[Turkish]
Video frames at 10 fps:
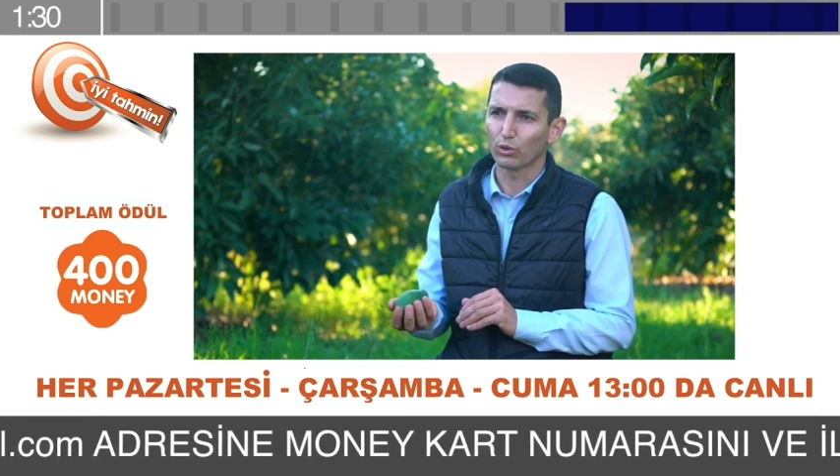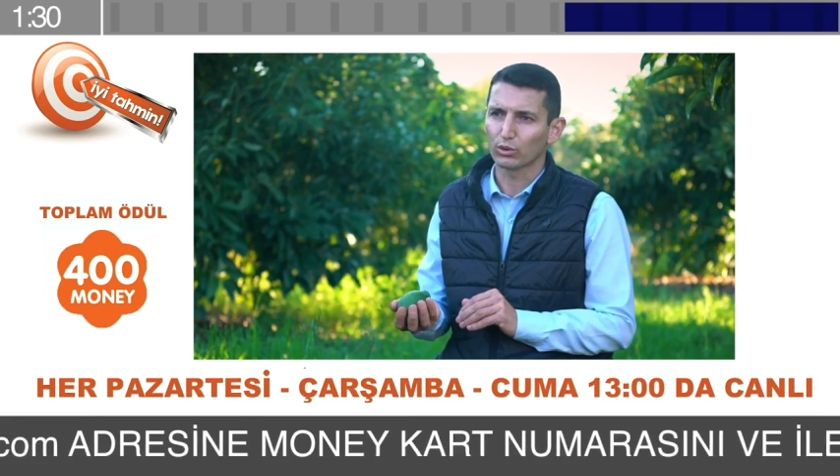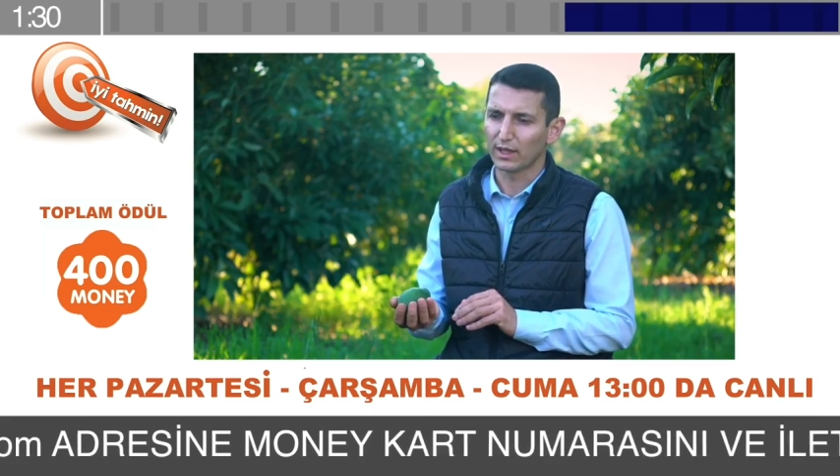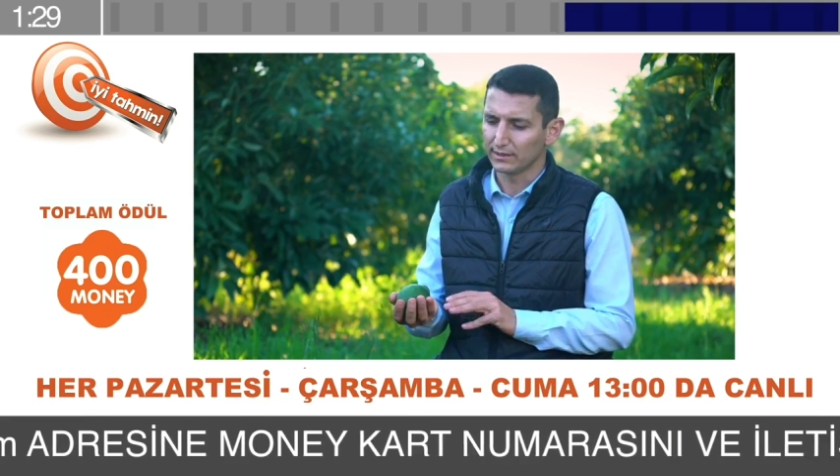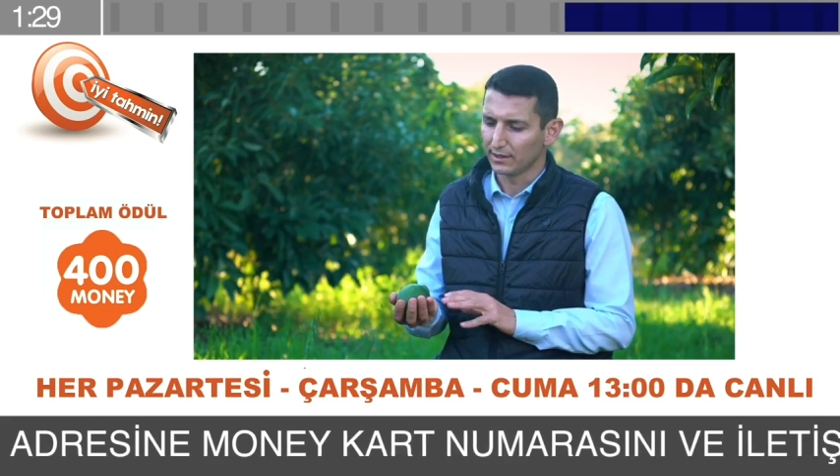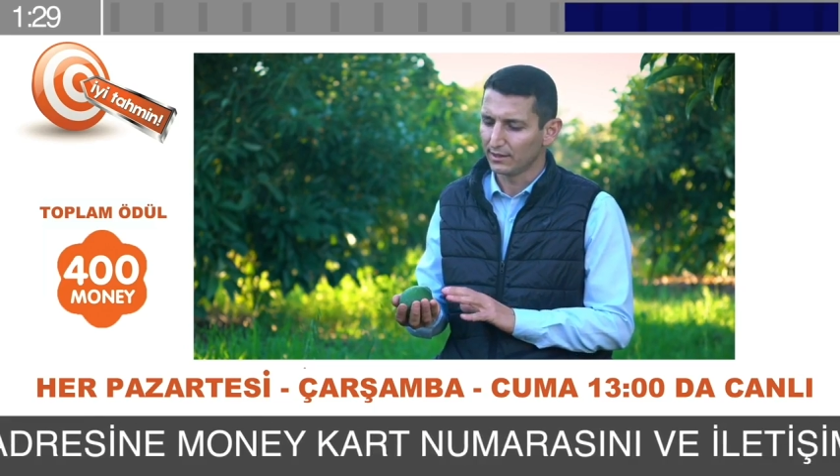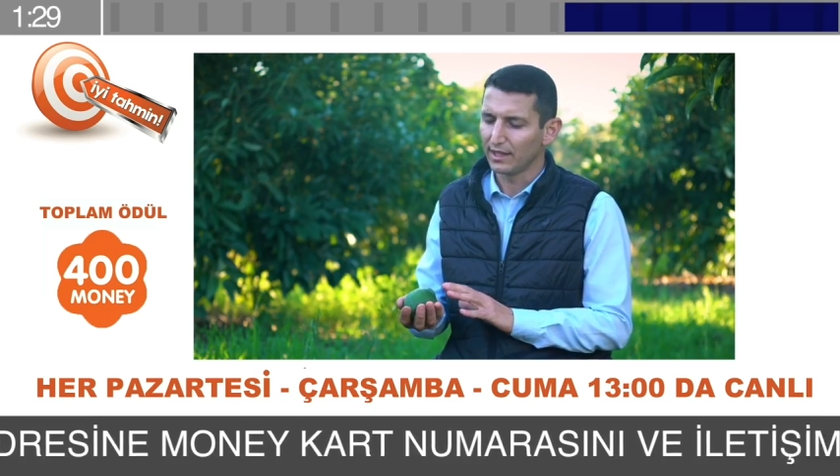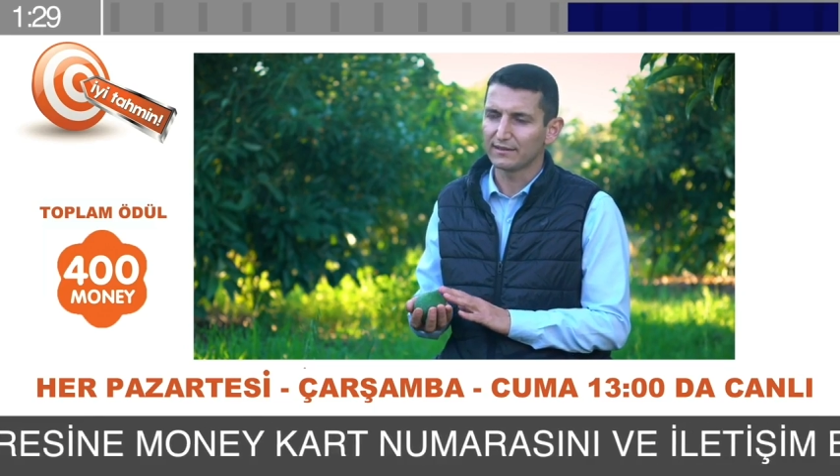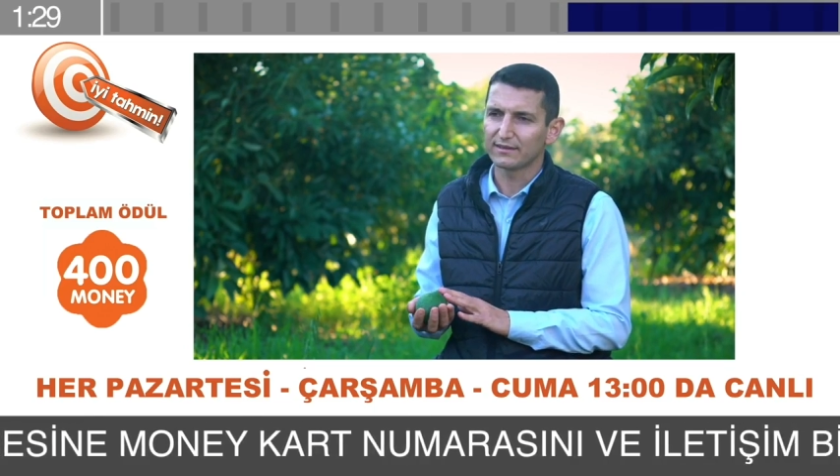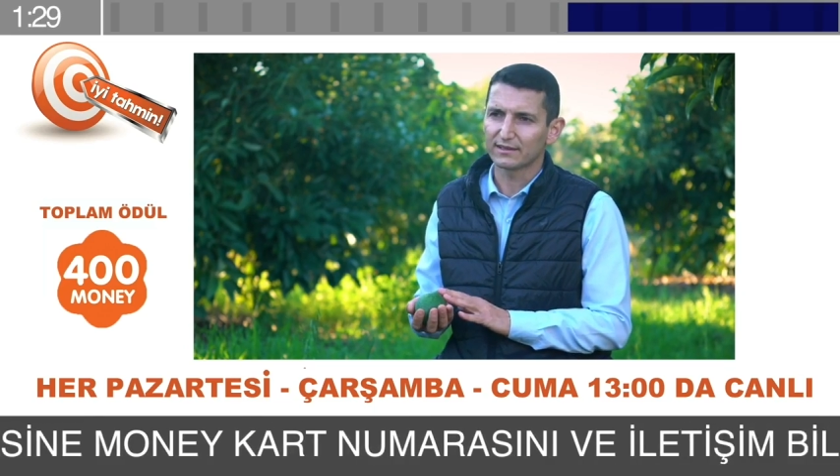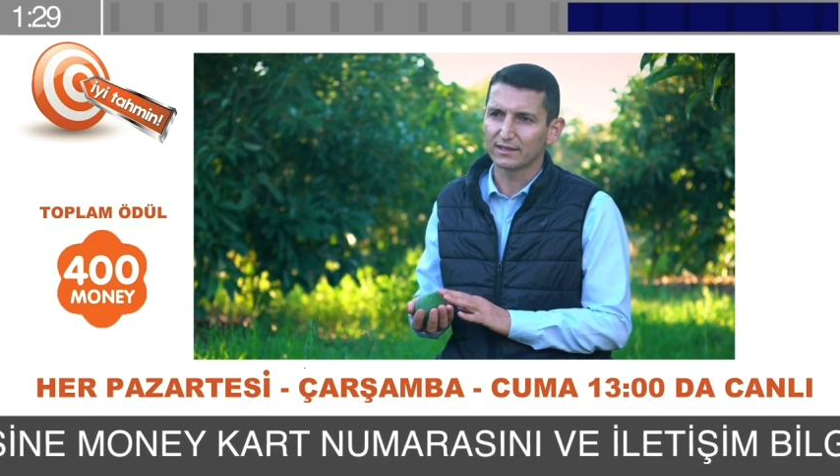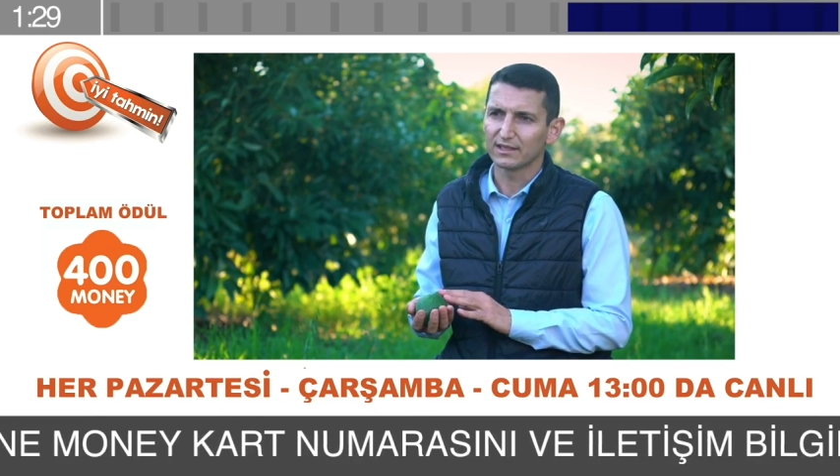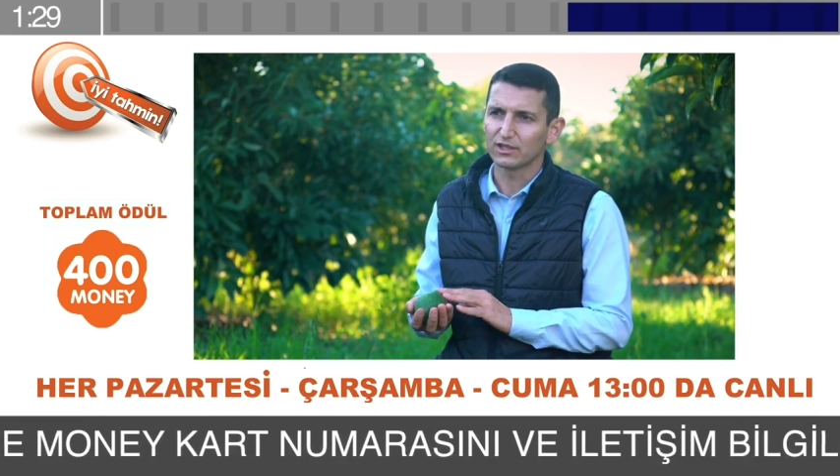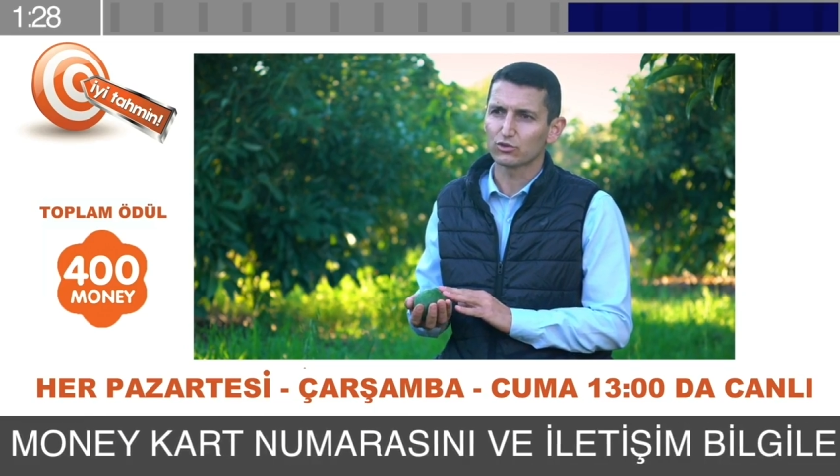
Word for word: dolduran lezzetli